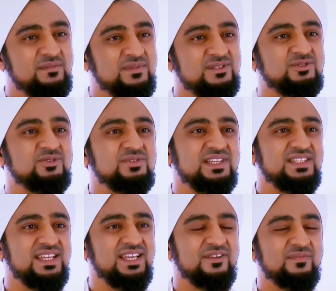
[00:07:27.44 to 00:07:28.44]
من
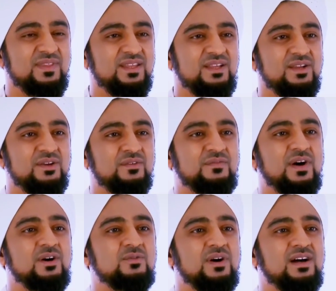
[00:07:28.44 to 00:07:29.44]
سنته
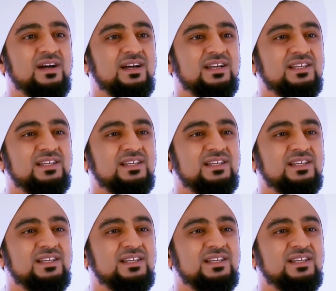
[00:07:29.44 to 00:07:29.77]
فهو